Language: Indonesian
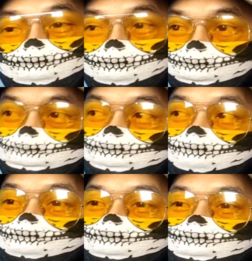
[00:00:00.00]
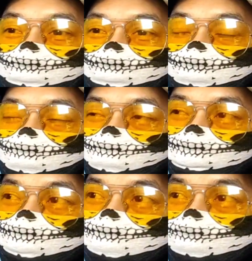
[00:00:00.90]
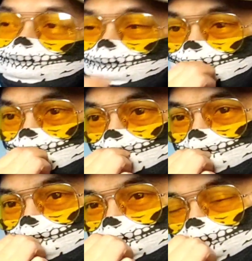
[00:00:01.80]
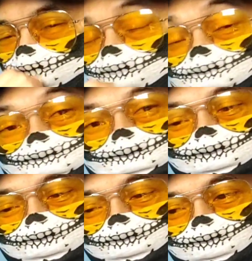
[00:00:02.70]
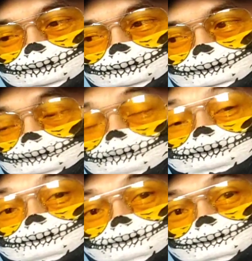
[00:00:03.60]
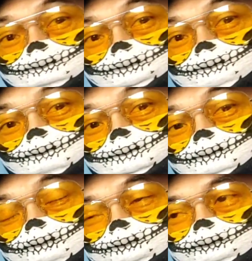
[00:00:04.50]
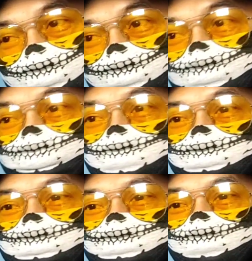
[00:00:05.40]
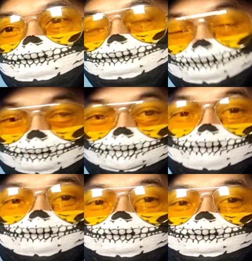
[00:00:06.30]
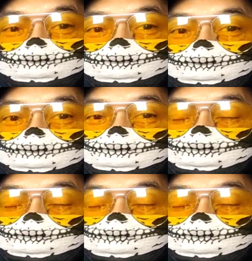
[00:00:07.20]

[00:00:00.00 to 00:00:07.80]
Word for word: artinya kalau pemenang itu ya harus segala sesuatu yang berhubungan dengan lini bisnisnya dia yang pegang gitu